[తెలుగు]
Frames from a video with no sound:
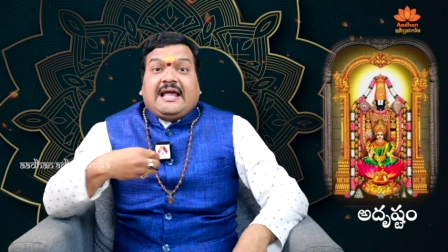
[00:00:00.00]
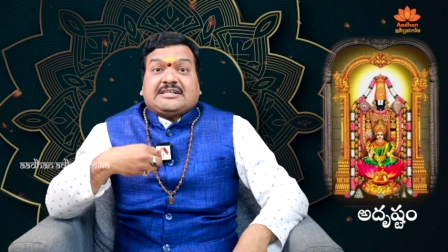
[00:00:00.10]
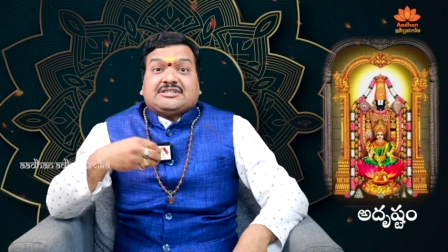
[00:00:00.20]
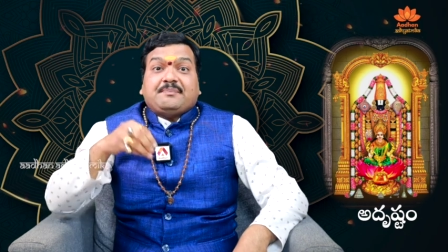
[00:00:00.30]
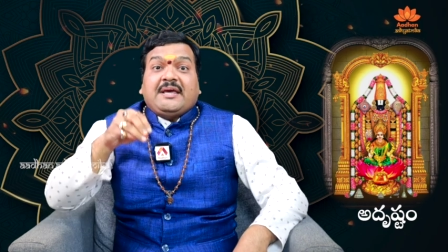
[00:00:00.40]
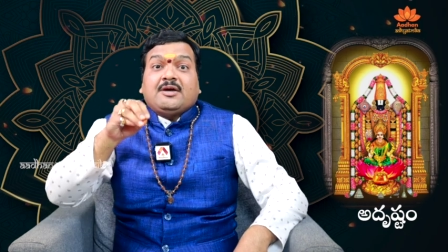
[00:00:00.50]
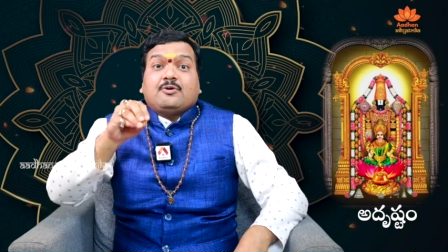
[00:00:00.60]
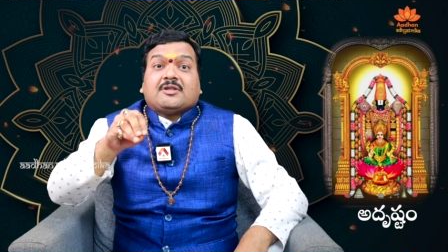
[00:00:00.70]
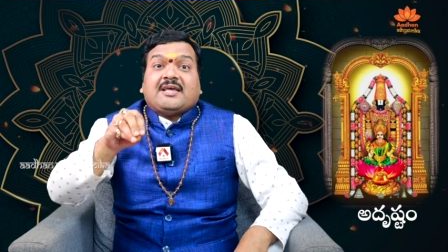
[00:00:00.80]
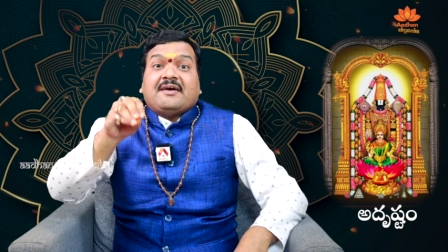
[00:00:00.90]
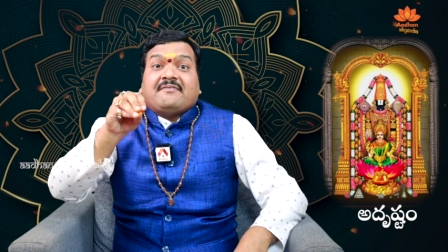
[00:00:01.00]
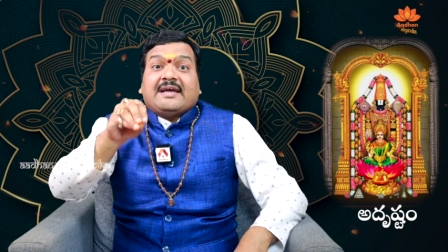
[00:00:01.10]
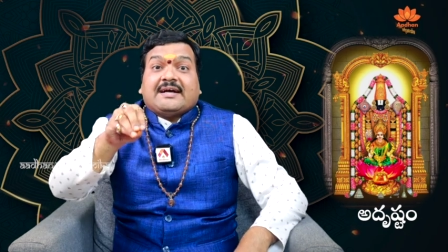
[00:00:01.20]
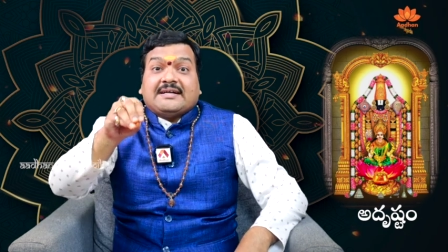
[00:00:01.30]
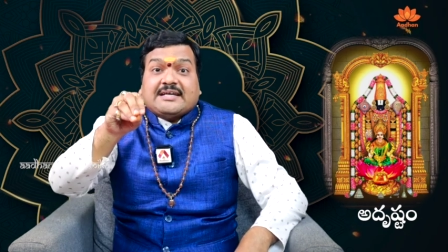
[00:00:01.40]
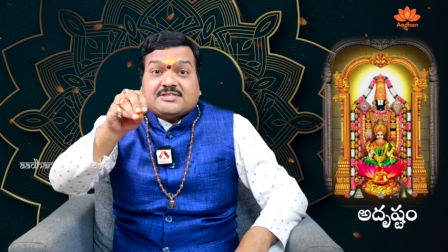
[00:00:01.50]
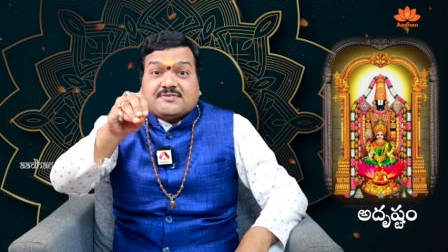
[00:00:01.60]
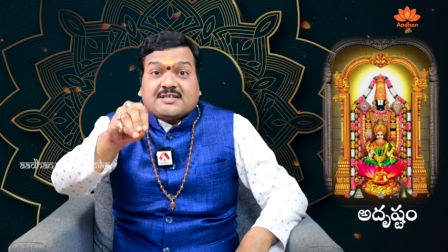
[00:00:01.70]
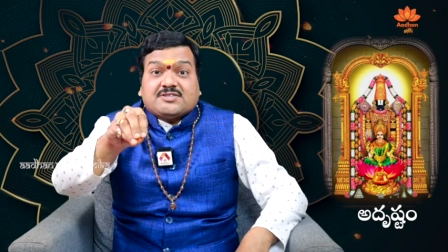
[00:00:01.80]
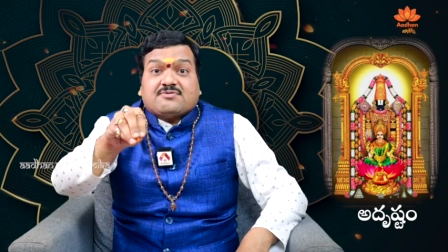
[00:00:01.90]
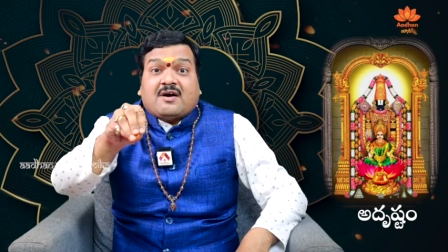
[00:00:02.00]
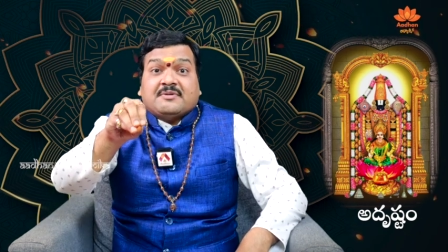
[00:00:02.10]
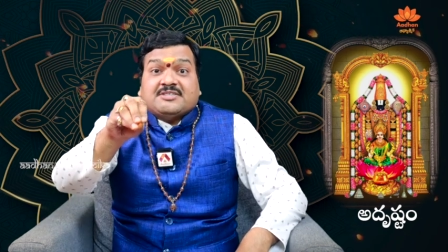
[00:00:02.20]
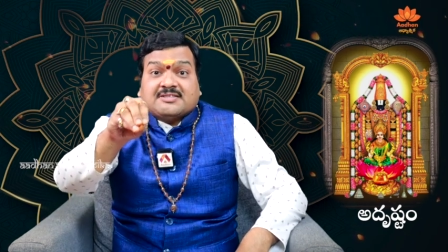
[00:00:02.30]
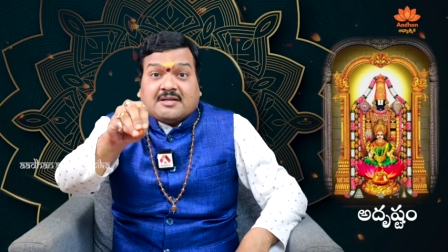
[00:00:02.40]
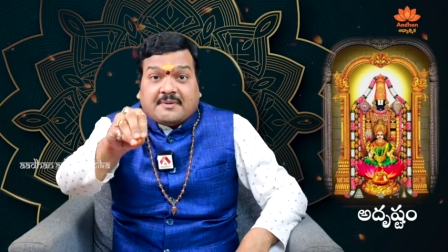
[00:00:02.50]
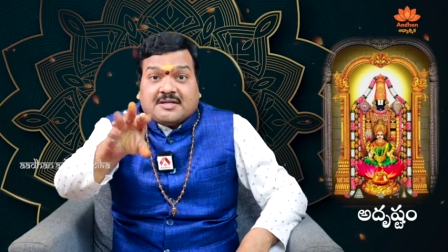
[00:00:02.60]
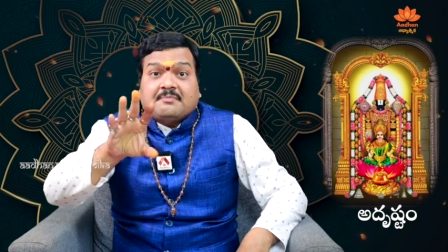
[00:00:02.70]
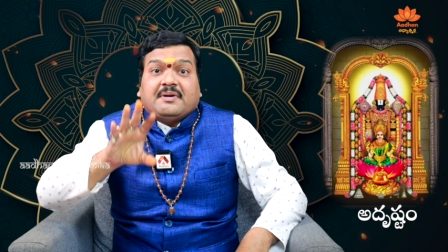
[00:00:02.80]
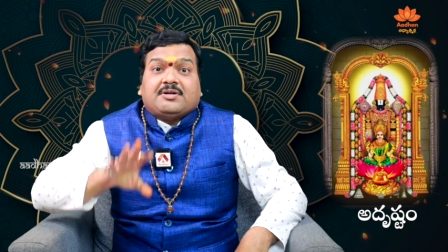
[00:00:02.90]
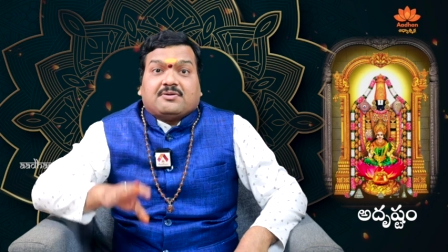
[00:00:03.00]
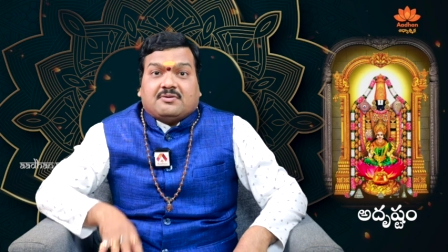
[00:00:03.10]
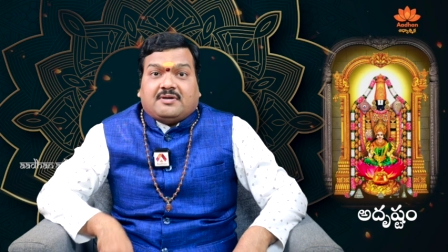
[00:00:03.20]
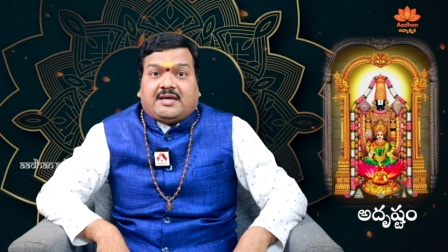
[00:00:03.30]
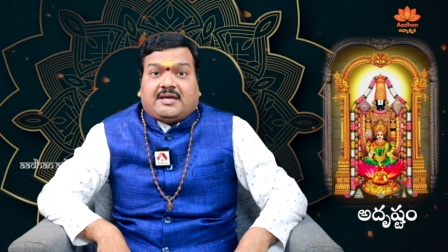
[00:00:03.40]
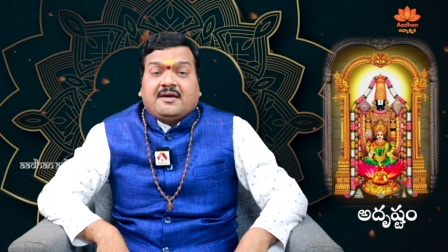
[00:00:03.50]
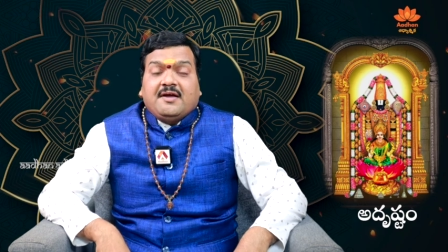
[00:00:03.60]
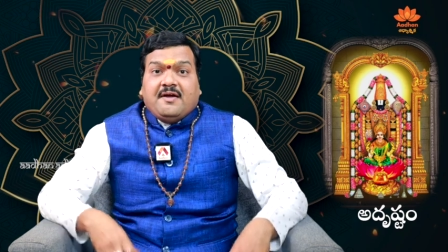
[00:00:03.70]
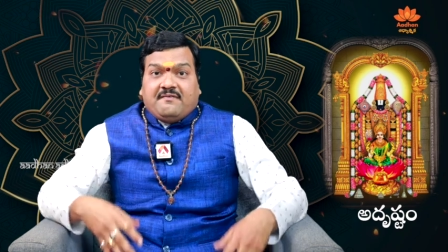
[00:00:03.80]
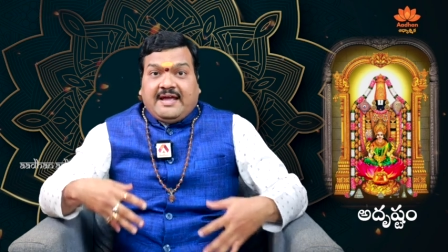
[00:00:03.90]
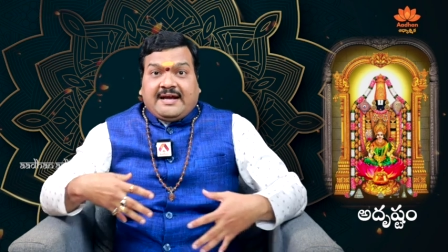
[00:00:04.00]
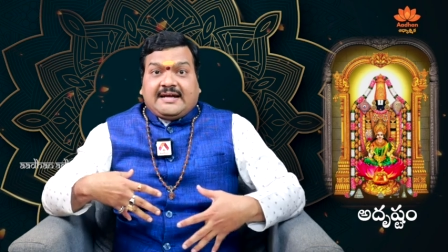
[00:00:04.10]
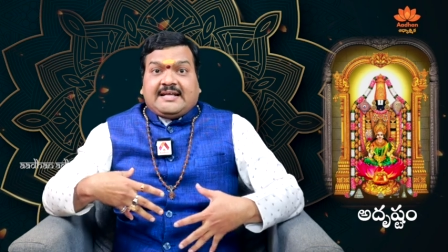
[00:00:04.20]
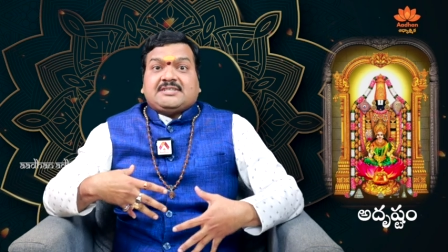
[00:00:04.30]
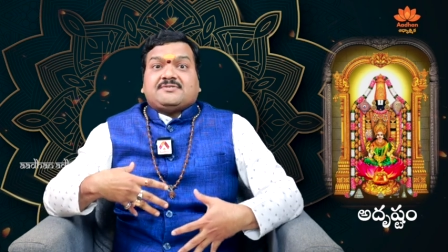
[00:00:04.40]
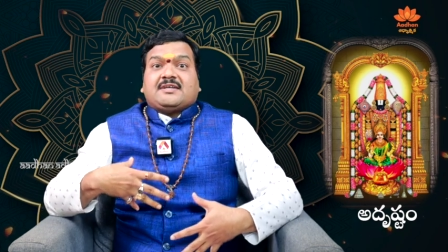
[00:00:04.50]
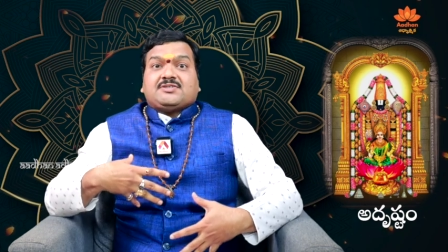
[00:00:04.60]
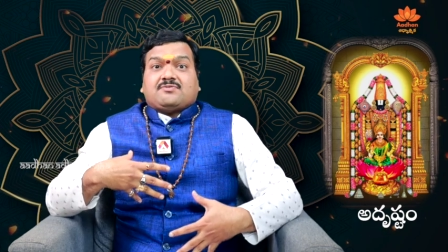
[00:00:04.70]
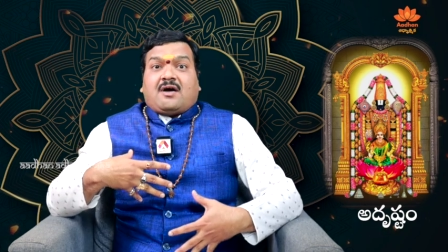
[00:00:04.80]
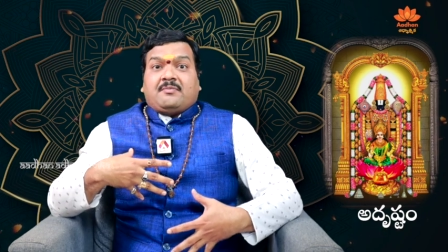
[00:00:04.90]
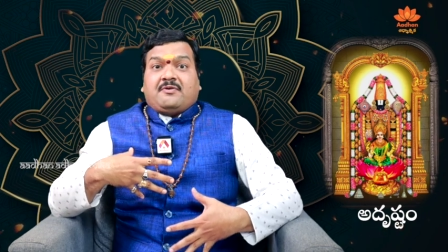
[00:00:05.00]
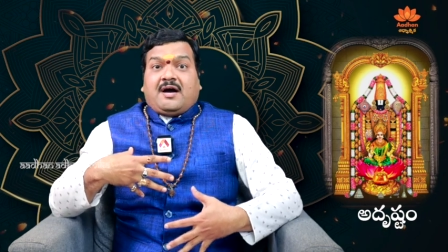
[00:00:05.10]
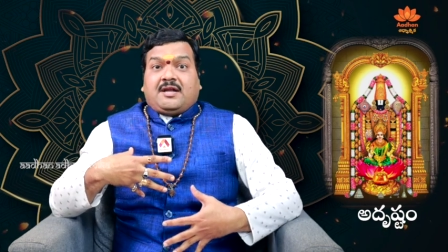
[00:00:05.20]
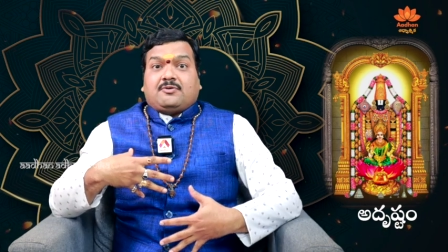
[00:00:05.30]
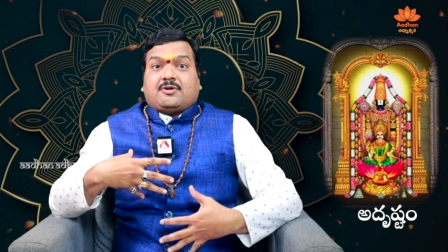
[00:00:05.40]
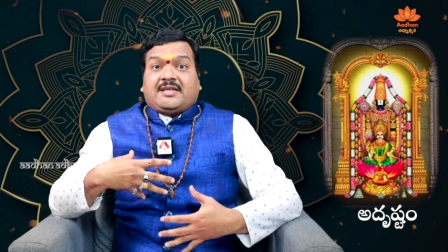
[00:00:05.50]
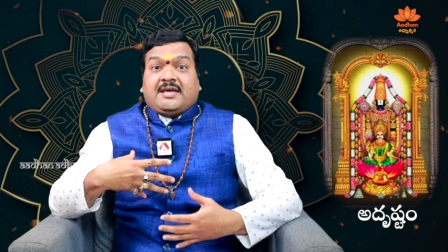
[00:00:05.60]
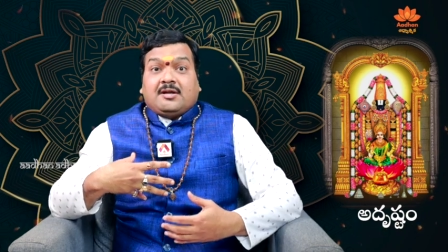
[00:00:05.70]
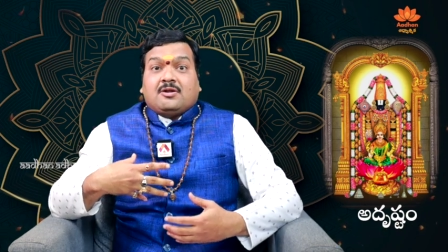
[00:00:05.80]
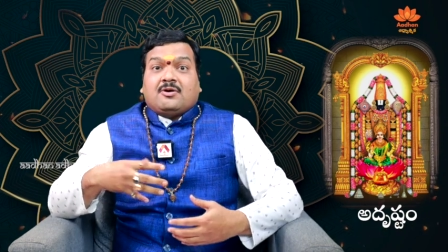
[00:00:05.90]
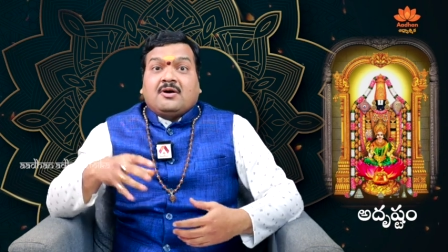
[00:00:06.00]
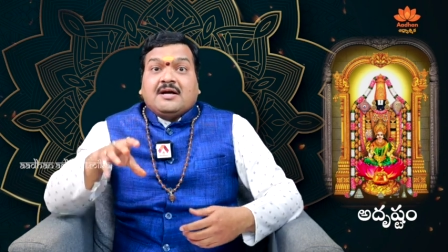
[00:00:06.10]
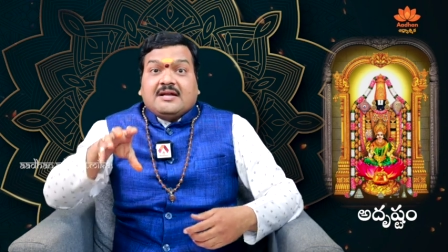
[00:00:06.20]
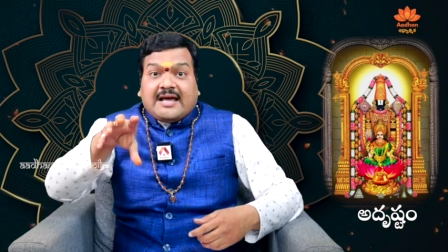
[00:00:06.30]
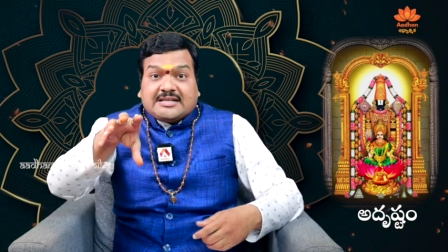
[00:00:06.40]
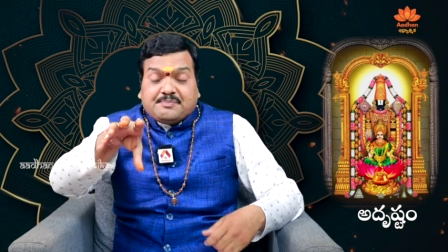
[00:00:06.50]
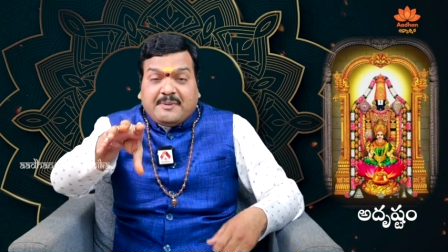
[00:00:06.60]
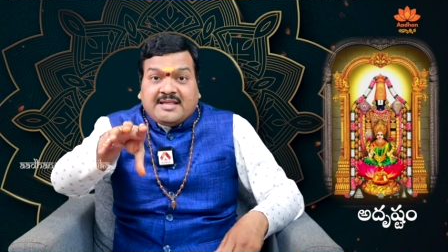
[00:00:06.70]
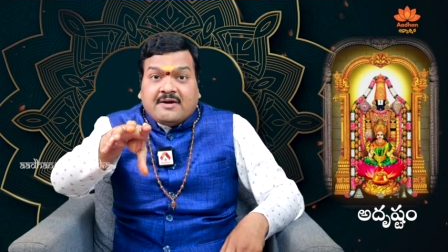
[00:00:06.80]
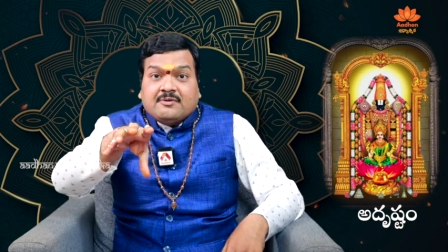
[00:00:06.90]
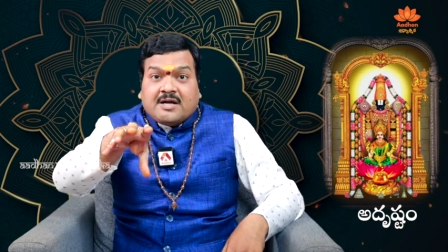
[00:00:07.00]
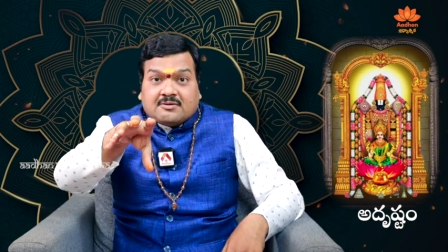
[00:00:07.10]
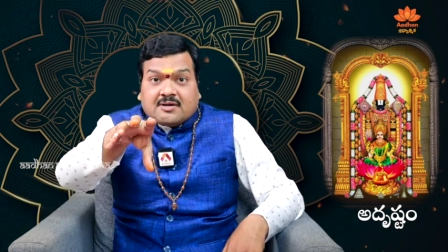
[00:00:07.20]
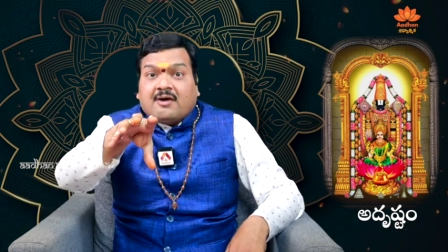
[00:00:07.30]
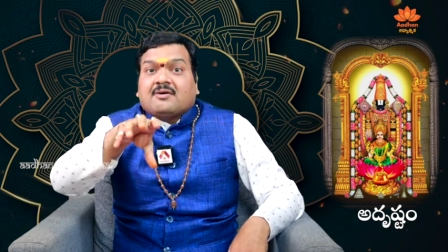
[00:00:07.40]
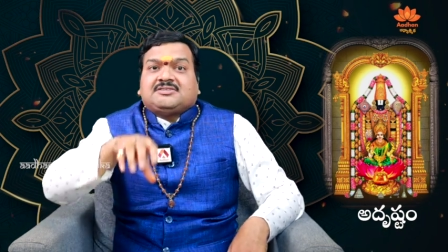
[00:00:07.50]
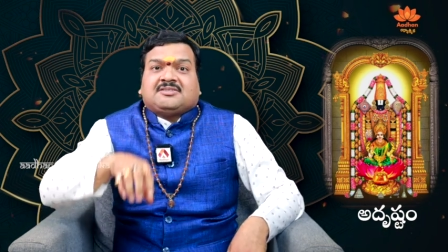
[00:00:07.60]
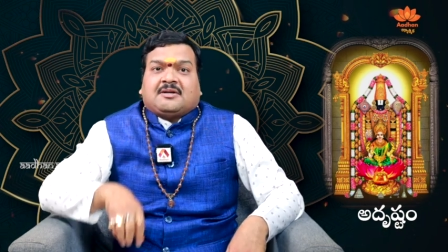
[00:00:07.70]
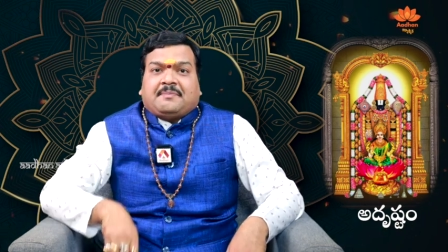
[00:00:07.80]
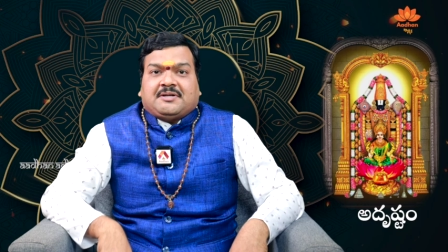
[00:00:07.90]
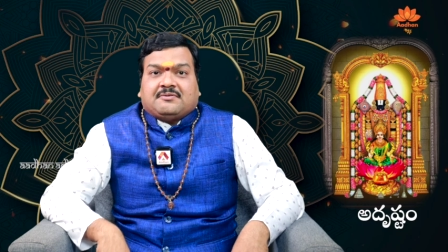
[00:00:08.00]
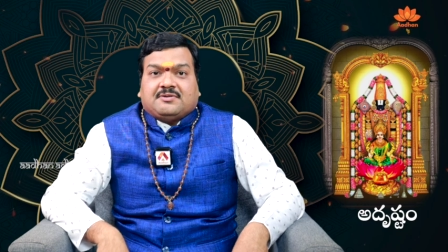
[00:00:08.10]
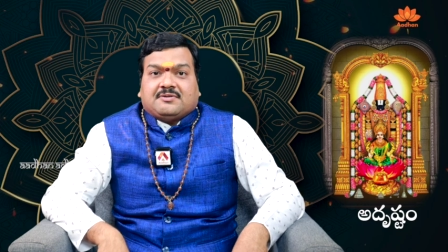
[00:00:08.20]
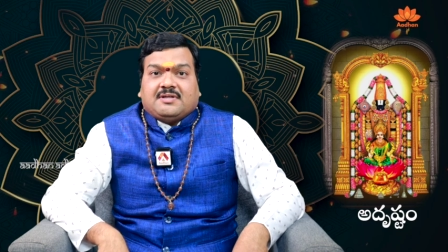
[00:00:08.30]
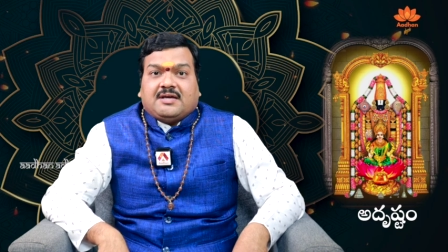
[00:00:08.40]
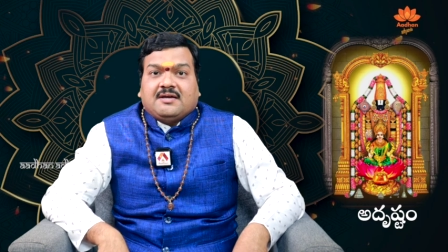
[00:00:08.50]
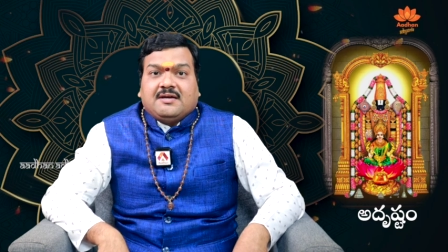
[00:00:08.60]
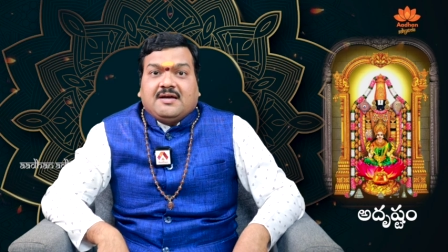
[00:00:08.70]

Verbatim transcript: లక్ష్మీ హృదయ వెంకటేశ్వర స్వామి చిత్రపటం పెట్టుకోండి వెంకటేశ్వర స్వామి వారి హృదయంలో లక్ష్మీదేవి ఉన్నట్లుగా ఒక చిత్రపటం ఉంటుంది